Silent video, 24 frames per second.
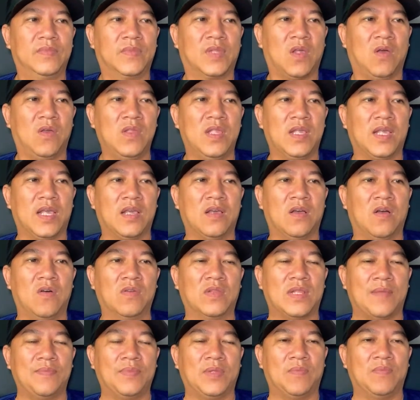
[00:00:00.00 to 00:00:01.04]
có những cái
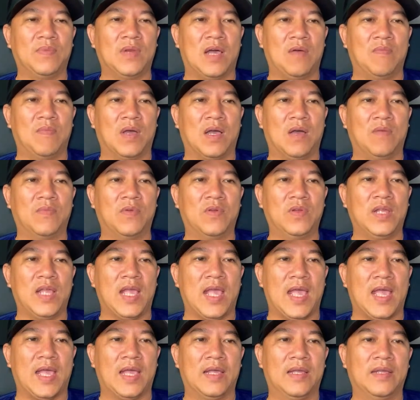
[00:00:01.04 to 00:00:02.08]
khổ tâm trong lòng mà không nói
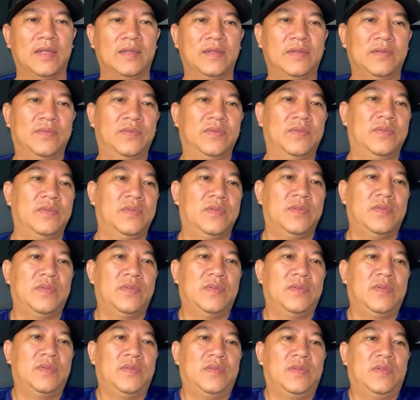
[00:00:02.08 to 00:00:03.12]
ra
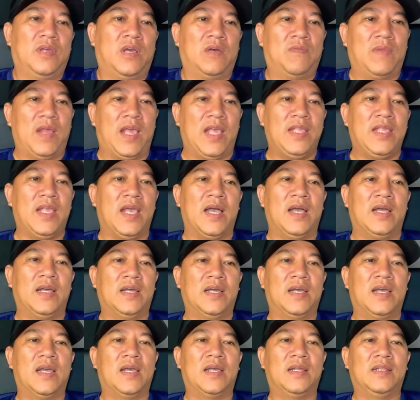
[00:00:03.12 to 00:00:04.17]
không lẽ giờ
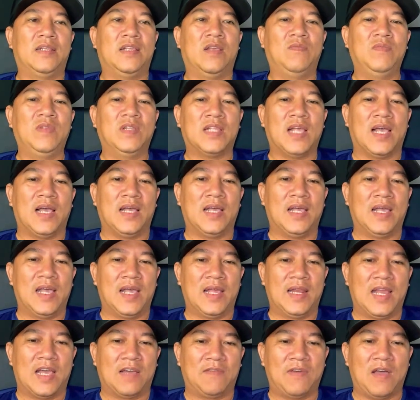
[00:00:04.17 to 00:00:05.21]
á, giống như thằng
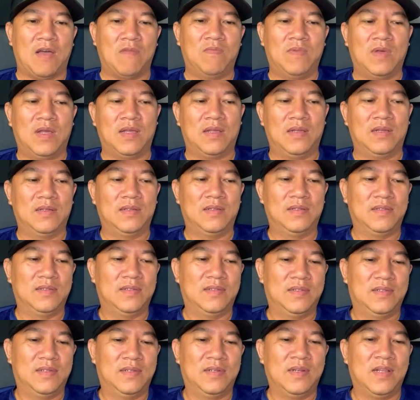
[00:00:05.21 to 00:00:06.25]
à, đạt phong á
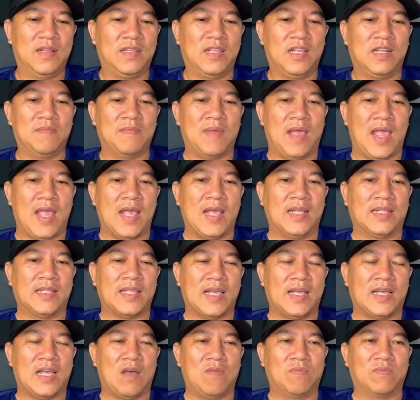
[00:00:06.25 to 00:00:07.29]
lên trên mạng
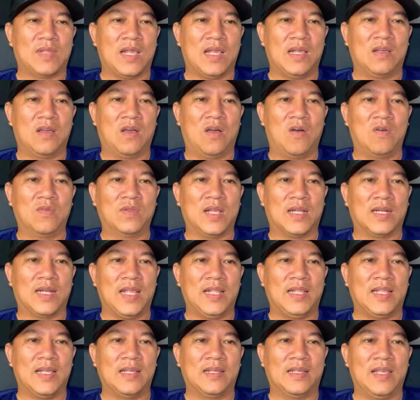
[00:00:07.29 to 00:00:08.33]
than khóc than khổ thằng
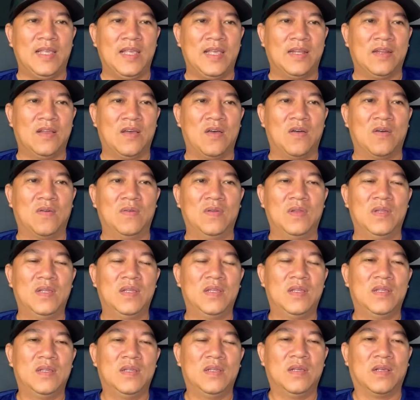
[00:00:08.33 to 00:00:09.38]
này thằng kia đồ
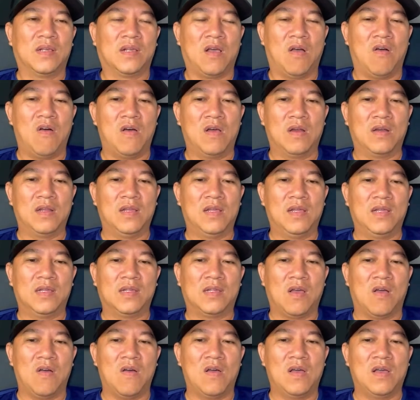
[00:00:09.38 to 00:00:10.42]
con à,
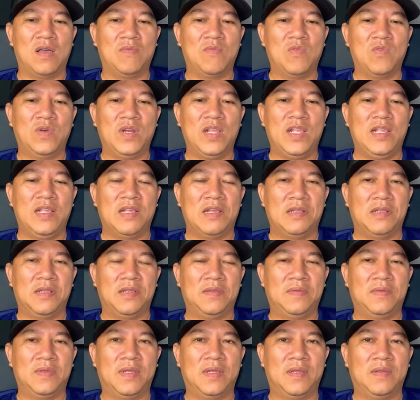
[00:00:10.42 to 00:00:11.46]
con muốn đi
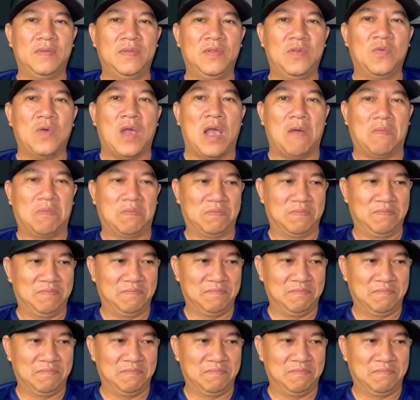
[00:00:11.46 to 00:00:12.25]
uh, du học